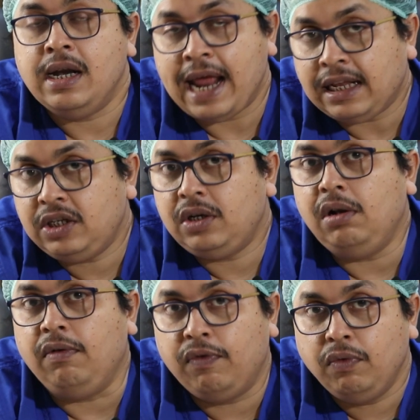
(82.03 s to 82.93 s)

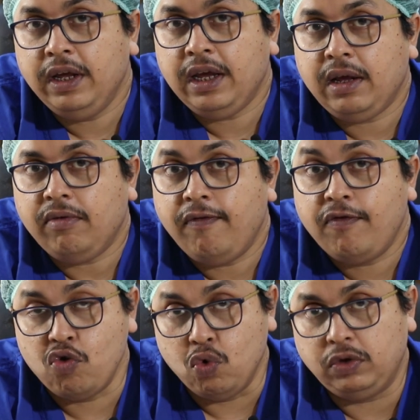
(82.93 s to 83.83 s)
ন্যাচারাল ফুডে
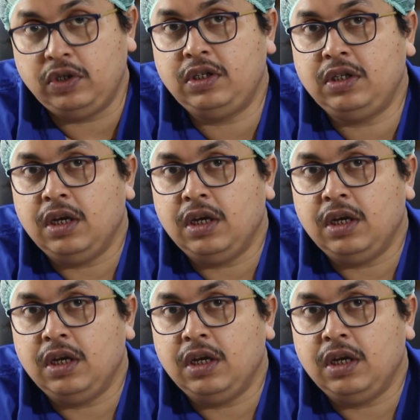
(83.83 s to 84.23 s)
ফ্রুটস